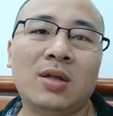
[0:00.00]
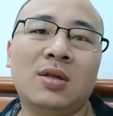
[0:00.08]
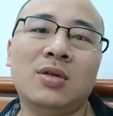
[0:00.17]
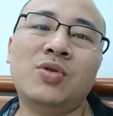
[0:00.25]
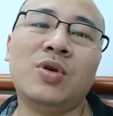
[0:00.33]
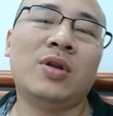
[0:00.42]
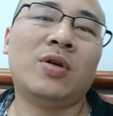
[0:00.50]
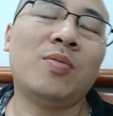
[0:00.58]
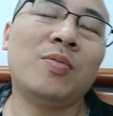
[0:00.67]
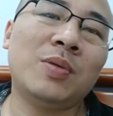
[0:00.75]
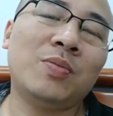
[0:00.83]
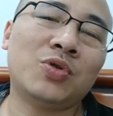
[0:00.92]
Tứ Xuyên nó có
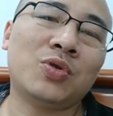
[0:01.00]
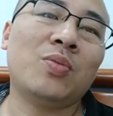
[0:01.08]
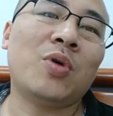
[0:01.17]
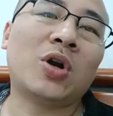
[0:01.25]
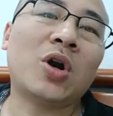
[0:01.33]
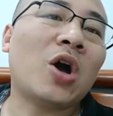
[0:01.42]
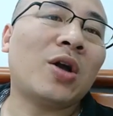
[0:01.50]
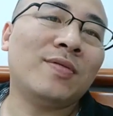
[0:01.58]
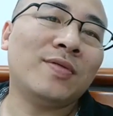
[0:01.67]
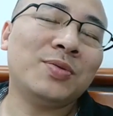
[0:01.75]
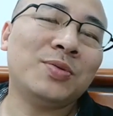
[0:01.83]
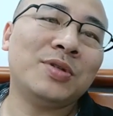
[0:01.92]
một số món ngon,
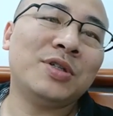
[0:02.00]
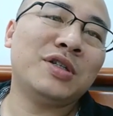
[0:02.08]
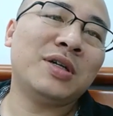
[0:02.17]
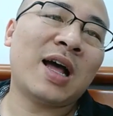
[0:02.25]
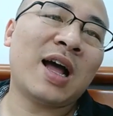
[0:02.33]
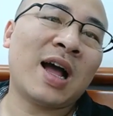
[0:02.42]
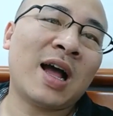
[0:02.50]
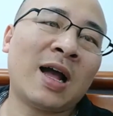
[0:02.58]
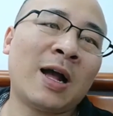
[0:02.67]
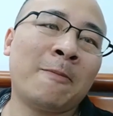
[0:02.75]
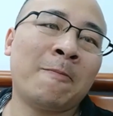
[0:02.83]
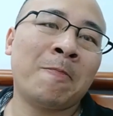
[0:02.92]
ví dụ như
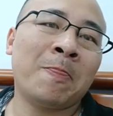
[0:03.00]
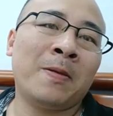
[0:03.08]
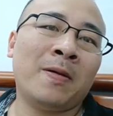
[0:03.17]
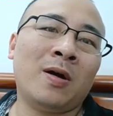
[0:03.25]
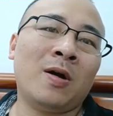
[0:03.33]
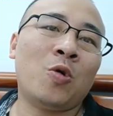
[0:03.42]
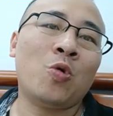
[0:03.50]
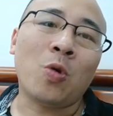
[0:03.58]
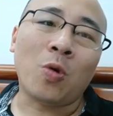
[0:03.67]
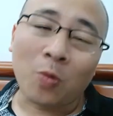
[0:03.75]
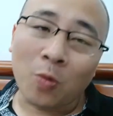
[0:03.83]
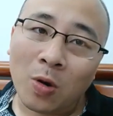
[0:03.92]
là uh,
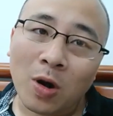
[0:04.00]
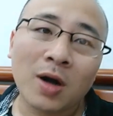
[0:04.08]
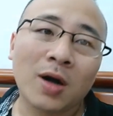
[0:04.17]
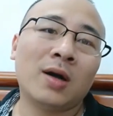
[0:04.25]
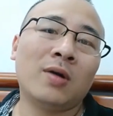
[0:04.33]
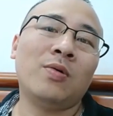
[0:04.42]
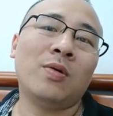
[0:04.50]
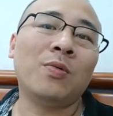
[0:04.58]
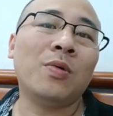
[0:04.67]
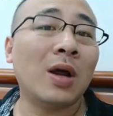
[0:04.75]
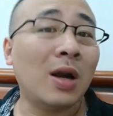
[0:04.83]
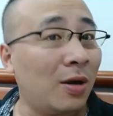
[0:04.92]
khổ cua, khổ
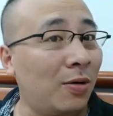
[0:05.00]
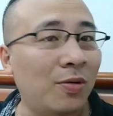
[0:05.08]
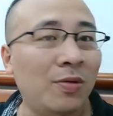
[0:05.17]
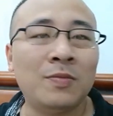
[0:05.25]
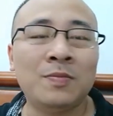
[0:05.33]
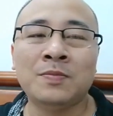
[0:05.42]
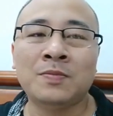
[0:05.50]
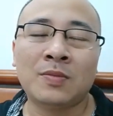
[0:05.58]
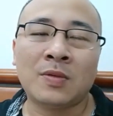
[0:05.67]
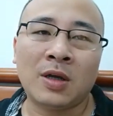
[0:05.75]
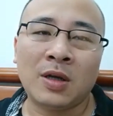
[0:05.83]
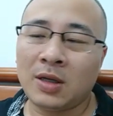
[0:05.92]
cua là lẩu.
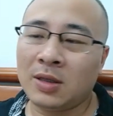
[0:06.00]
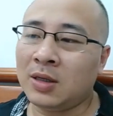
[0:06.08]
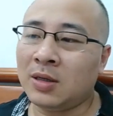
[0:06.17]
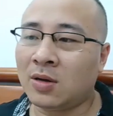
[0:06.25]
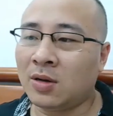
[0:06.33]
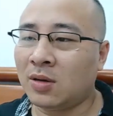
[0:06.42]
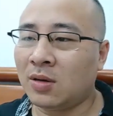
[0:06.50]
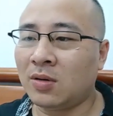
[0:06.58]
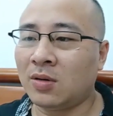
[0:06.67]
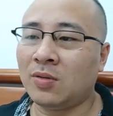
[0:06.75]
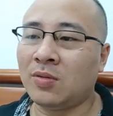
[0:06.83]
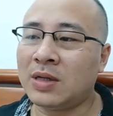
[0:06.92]
Đấy, thì
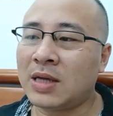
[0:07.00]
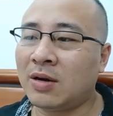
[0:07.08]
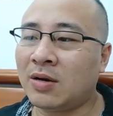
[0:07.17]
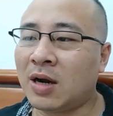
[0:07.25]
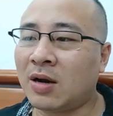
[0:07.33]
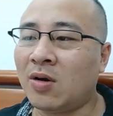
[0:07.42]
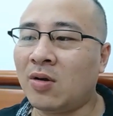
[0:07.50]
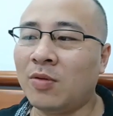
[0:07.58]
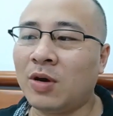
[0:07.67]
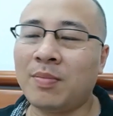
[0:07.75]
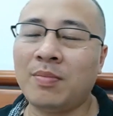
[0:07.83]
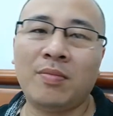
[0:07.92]
ngoài ra nó đang có một
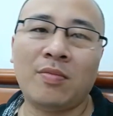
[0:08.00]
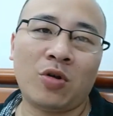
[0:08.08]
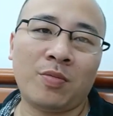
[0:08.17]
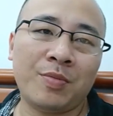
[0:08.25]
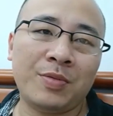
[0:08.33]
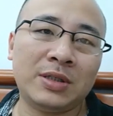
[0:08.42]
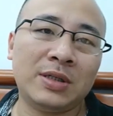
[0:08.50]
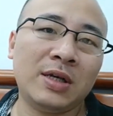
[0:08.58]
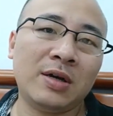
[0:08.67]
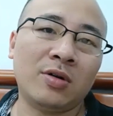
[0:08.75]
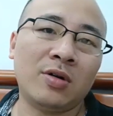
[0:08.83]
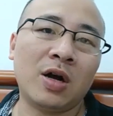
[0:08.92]
cái món mà mình giới
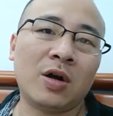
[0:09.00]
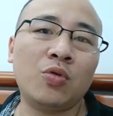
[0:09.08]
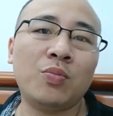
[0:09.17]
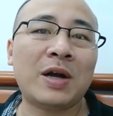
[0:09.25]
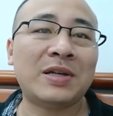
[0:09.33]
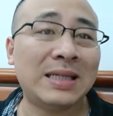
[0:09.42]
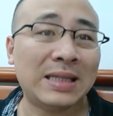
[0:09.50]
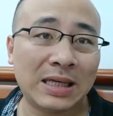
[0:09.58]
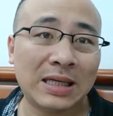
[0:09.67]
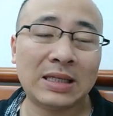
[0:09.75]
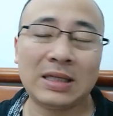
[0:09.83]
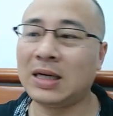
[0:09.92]
thiệu, đó là Kung Pao Chi
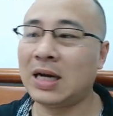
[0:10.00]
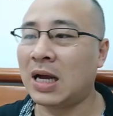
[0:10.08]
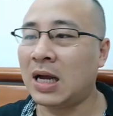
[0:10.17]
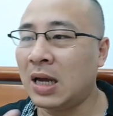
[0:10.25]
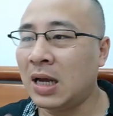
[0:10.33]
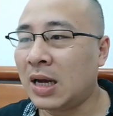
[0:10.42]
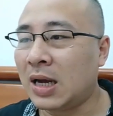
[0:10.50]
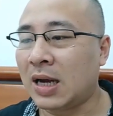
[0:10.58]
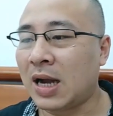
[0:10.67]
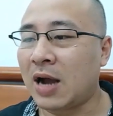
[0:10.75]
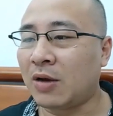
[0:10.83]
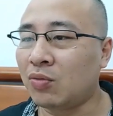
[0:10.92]
Tinh, tức là
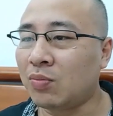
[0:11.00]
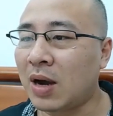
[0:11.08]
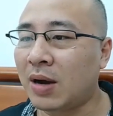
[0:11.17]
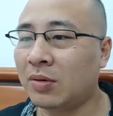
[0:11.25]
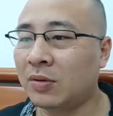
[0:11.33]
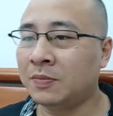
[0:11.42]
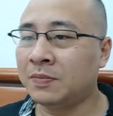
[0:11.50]
gà cung bao.